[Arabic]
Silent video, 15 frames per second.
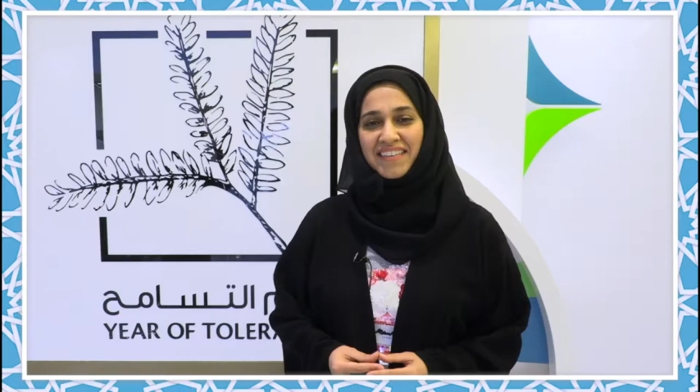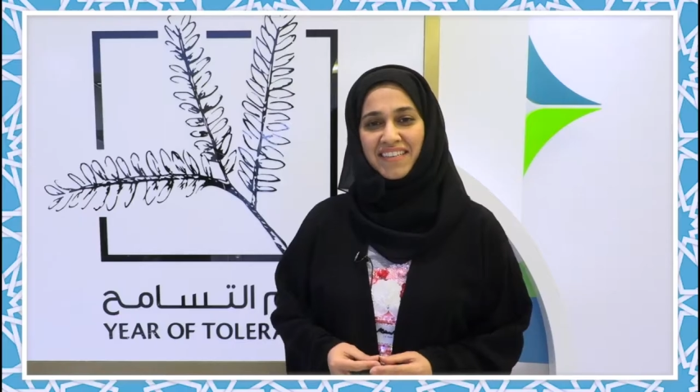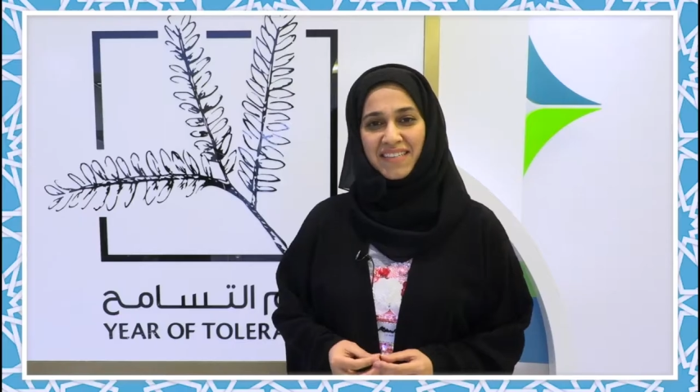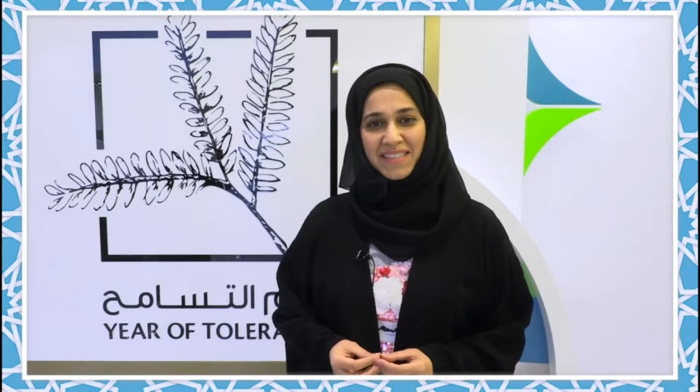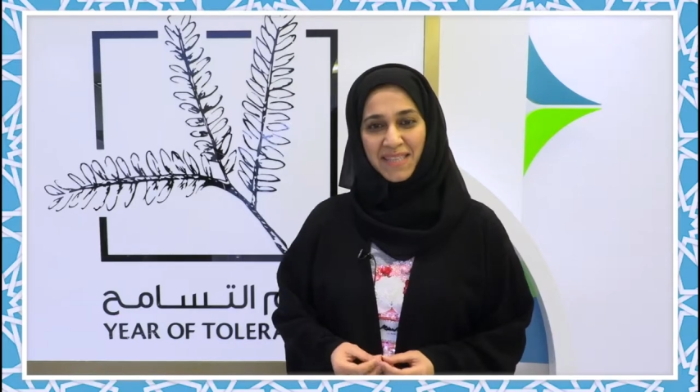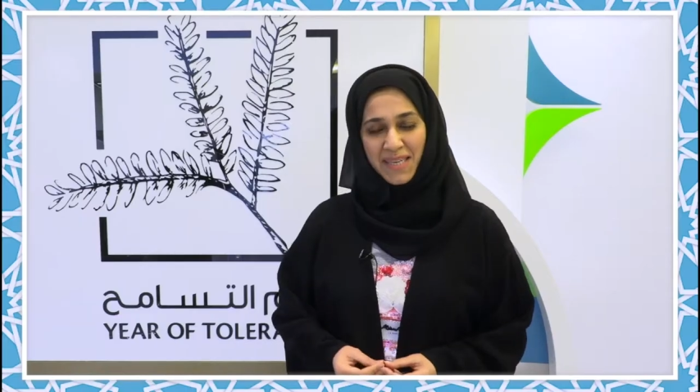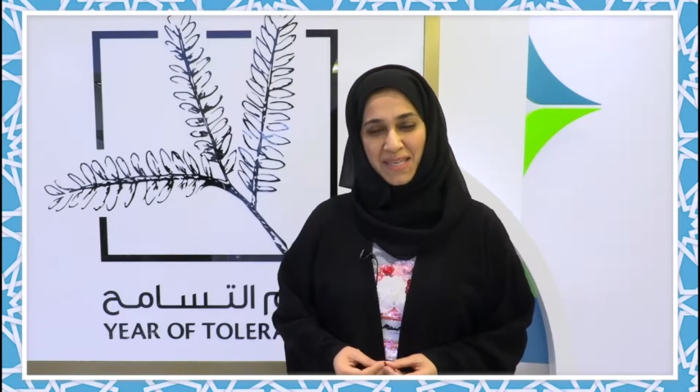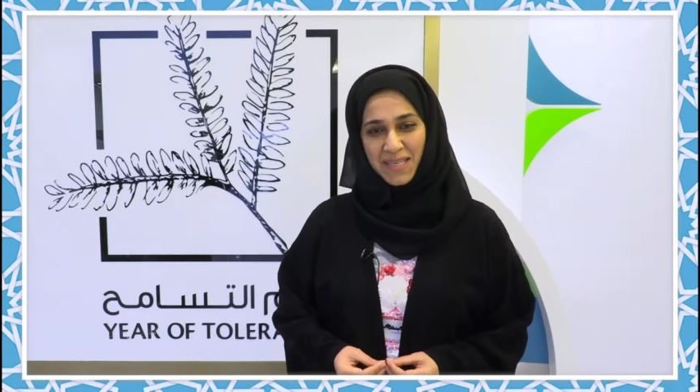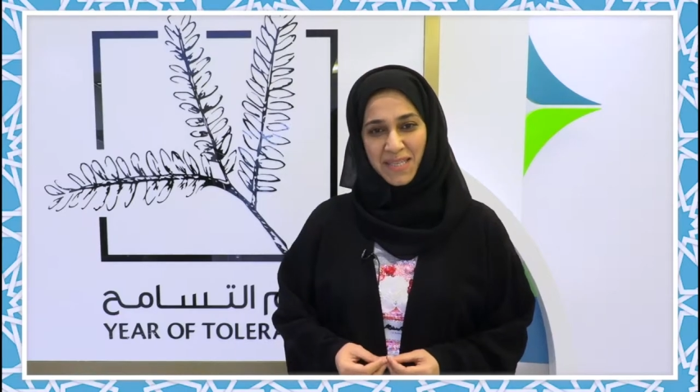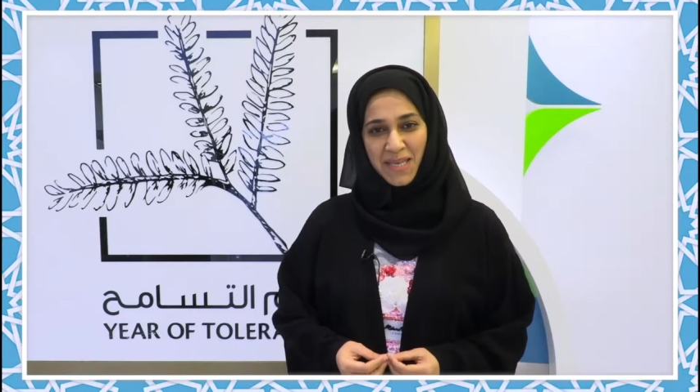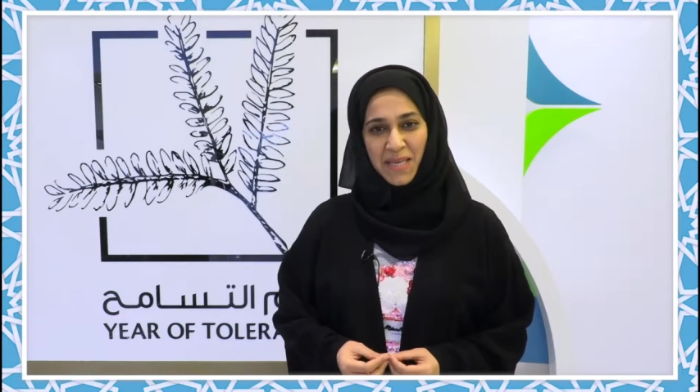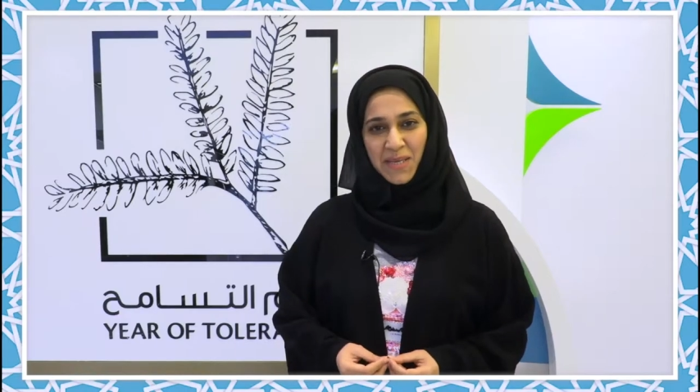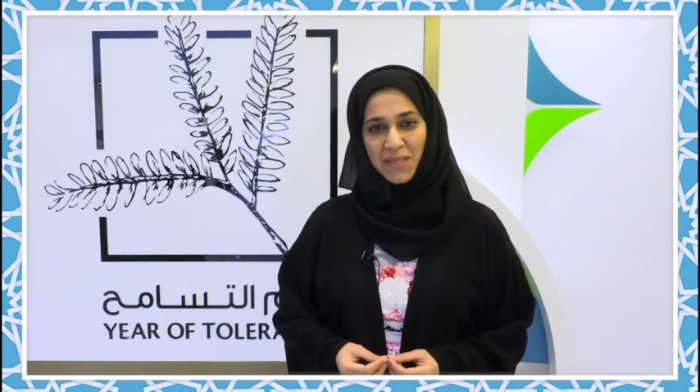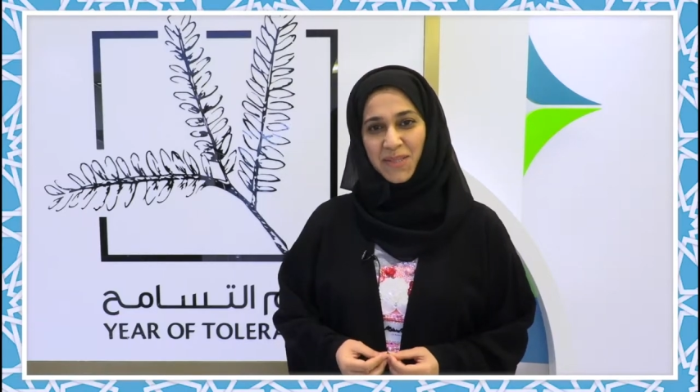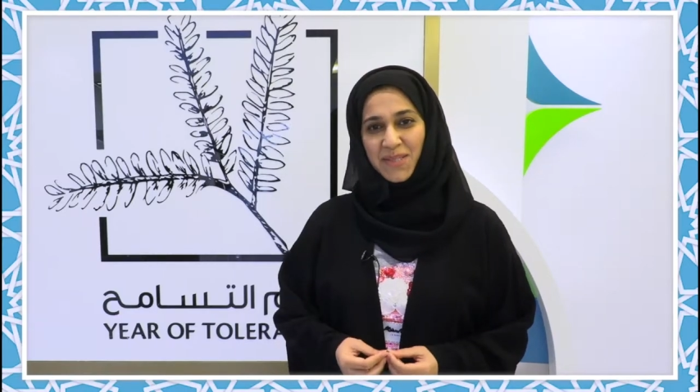أطلقت
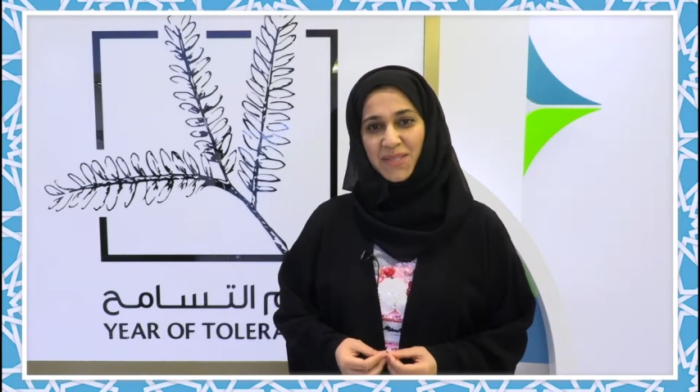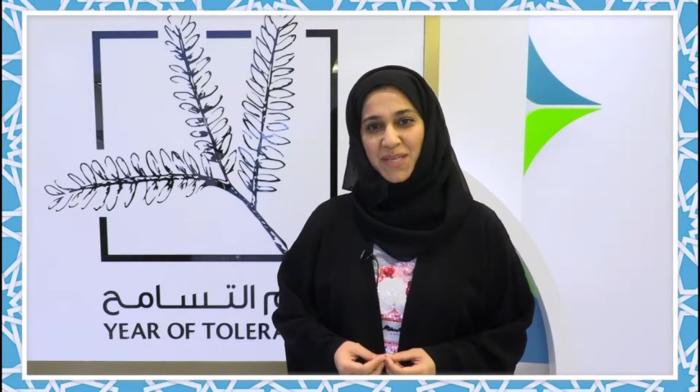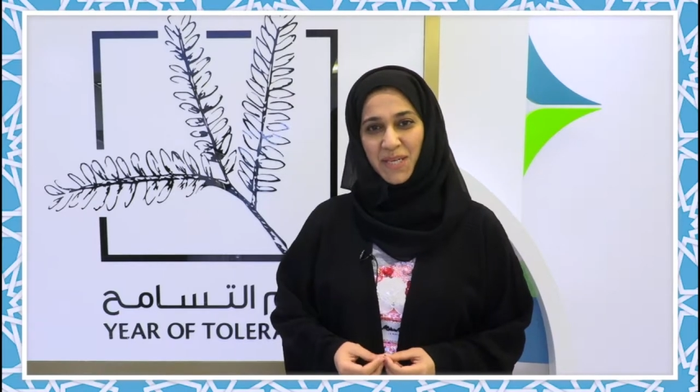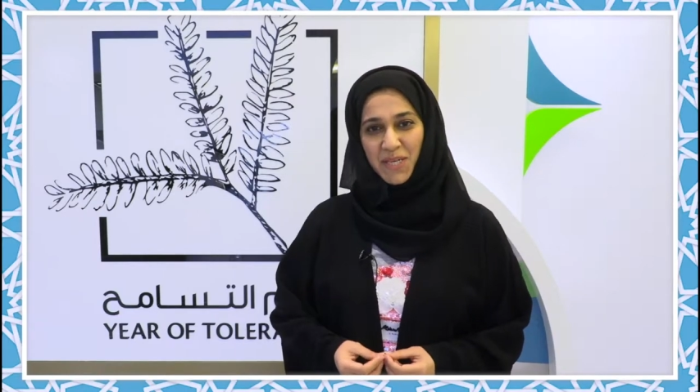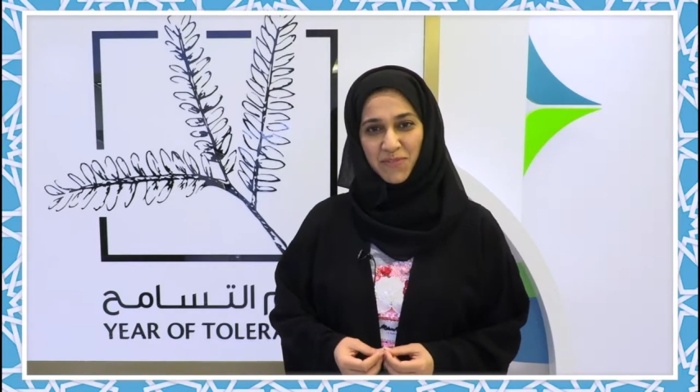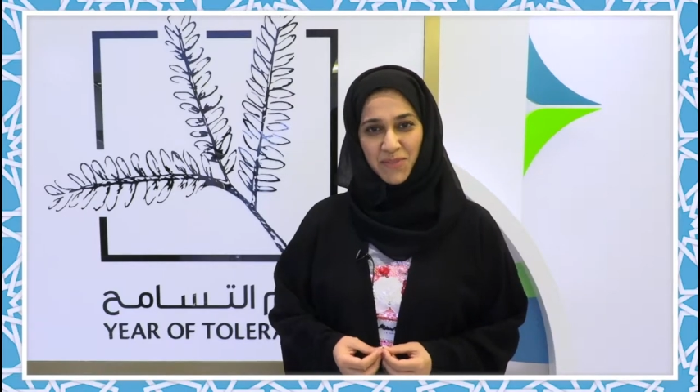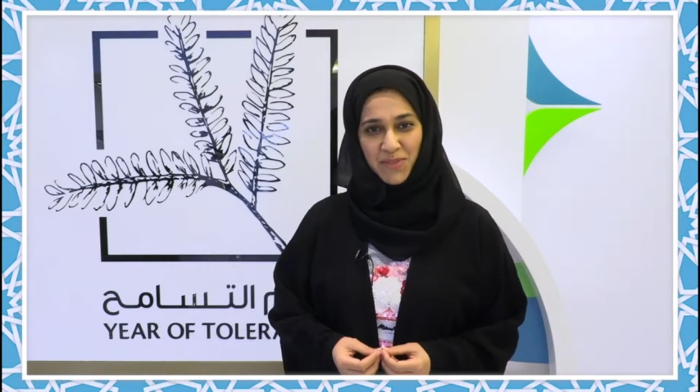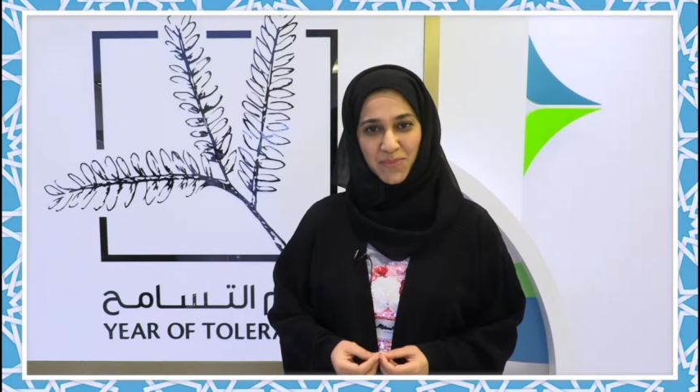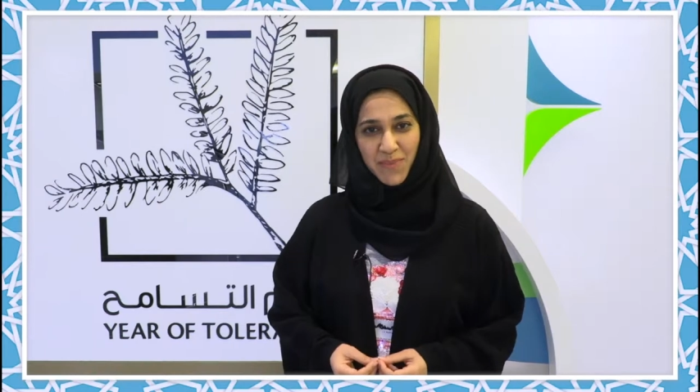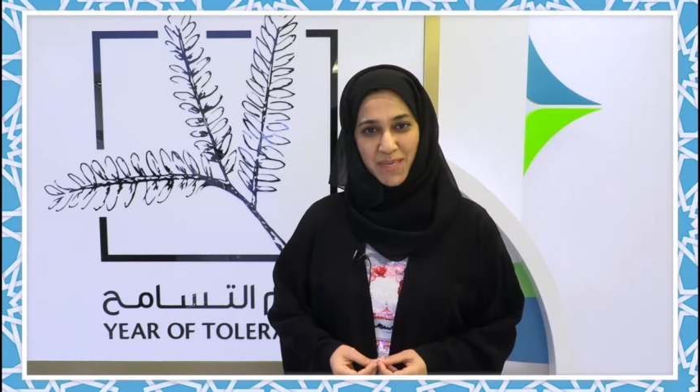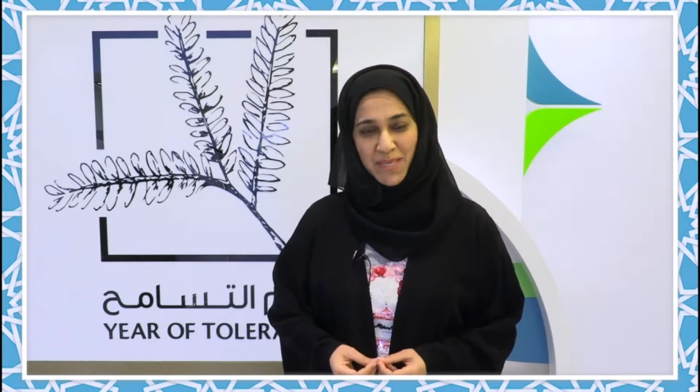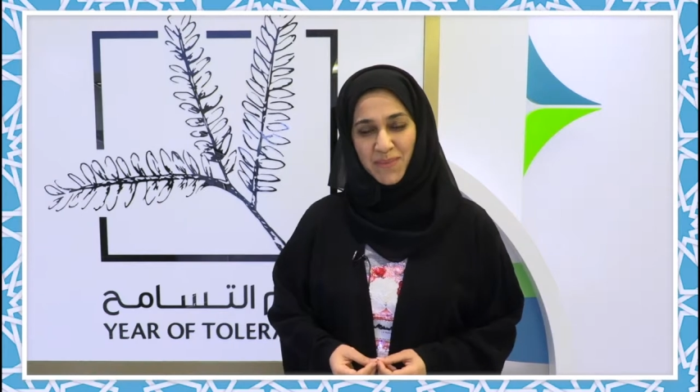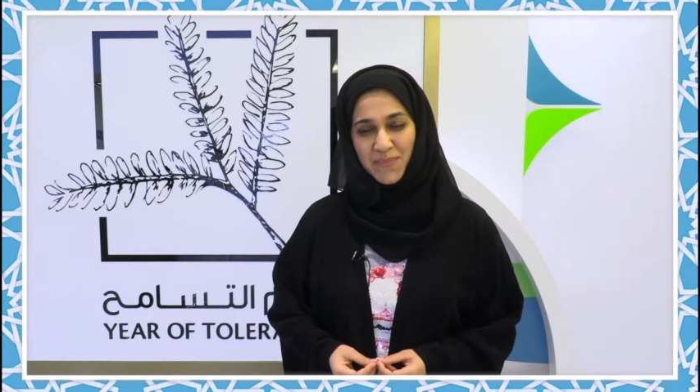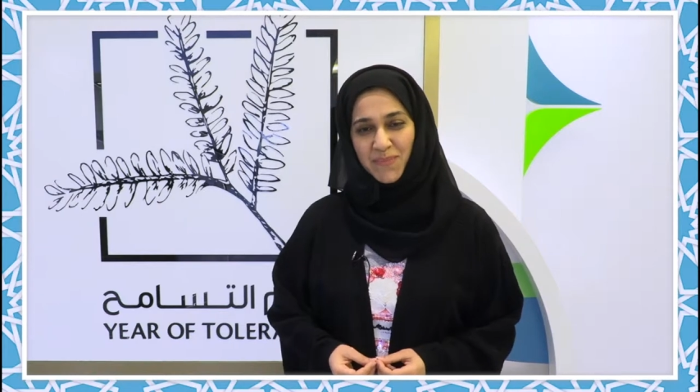هيئة الصحة في دبي